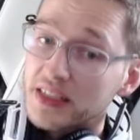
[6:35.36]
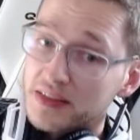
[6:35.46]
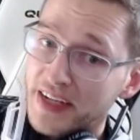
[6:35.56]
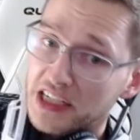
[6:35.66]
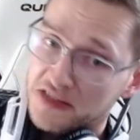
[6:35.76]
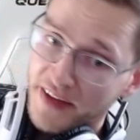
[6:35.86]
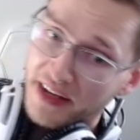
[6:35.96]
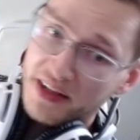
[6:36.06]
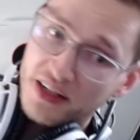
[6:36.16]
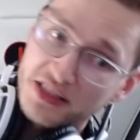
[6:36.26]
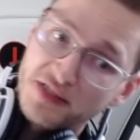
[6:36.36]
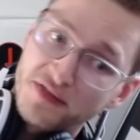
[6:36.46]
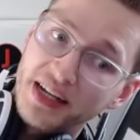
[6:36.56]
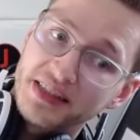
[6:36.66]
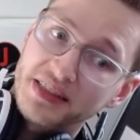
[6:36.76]
Es wäre schwer
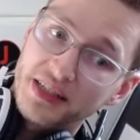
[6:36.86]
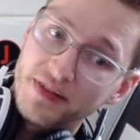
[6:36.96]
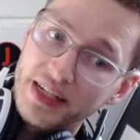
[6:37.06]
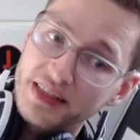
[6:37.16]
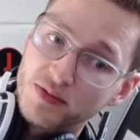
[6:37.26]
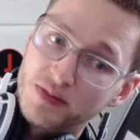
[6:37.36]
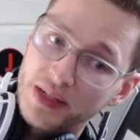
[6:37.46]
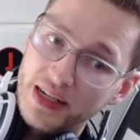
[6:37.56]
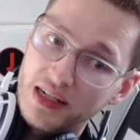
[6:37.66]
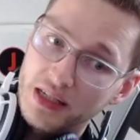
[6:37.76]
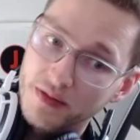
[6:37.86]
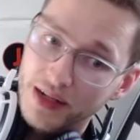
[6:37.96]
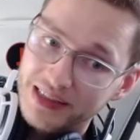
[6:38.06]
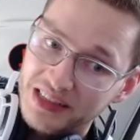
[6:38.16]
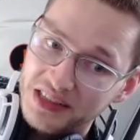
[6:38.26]
nachzuweisen gewesen, muss man
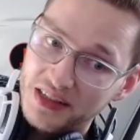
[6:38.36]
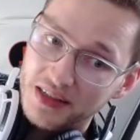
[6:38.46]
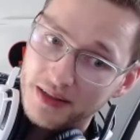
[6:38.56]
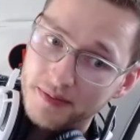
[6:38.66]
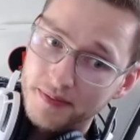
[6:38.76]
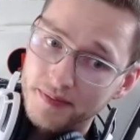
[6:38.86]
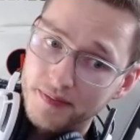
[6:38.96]
ehrlicherweise sagen.